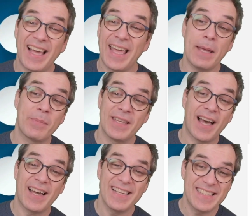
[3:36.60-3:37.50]

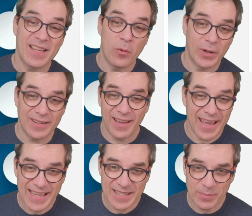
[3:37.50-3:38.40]
APIs with
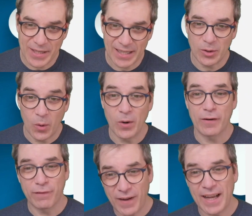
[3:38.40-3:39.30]
ASP.NET Core
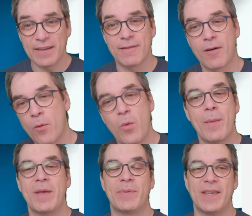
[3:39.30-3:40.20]
5
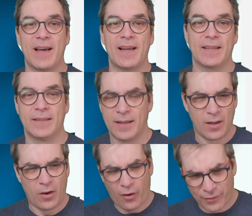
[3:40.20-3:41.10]
Web API.
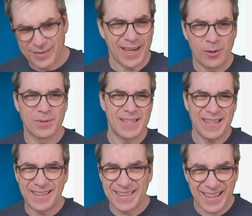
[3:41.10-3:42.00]
Très long
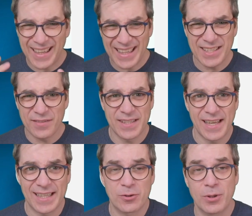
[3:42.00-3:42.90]
titre, très difficile
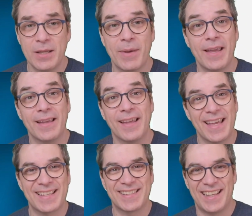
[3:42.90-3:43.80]
à articuler, mais
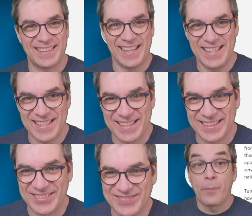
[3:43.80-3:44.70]
excellent à lire.
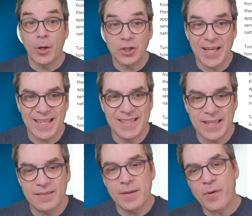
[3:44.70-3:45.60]
Prochain
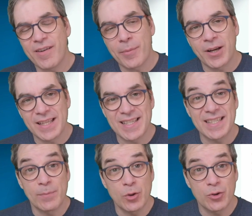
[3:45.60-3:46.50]
article, c'est pas vraiment un article,
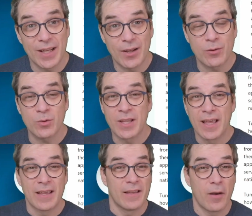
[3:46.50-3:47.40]
c'est plus une annonce.
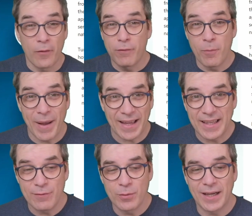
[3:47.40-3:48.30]
Il faut
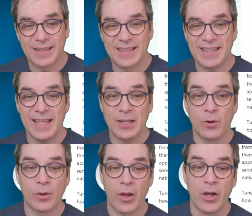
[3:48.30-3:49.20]
marquer vos calendriers,
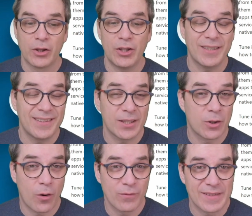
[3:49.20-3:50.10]
donc .NET
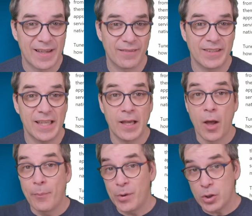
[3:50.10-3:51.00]
Conf s'en vient,
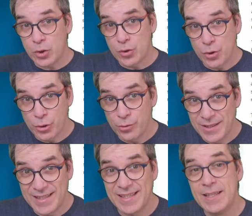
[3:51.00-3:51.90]
pas ce
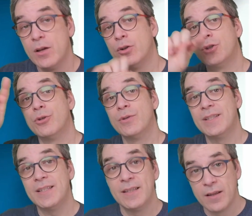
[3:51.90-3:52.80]
jeudi-ci,
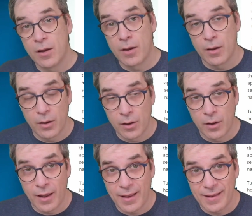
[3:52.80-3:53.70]
jeudi,
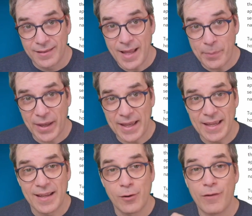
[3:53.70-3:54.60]
d'après
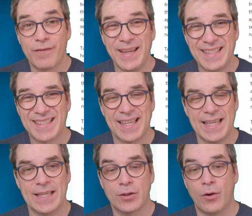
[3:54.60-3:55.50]
le
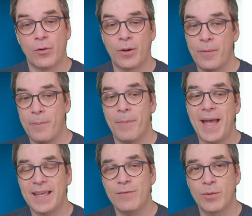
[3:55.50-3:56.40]
25. Donc,
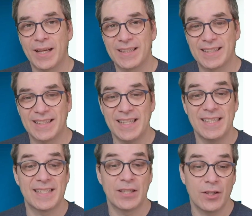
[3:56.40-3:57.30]
marquez vos calendriers,
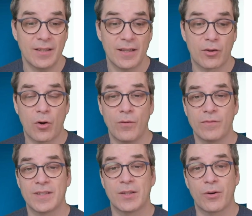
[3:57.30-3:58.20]
c'est .NET
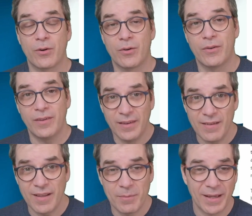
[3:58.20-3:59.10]
Conf, c'est un
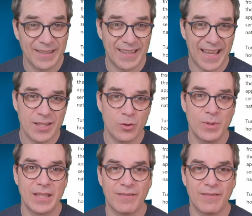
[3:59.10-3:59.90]
événement gratuit qui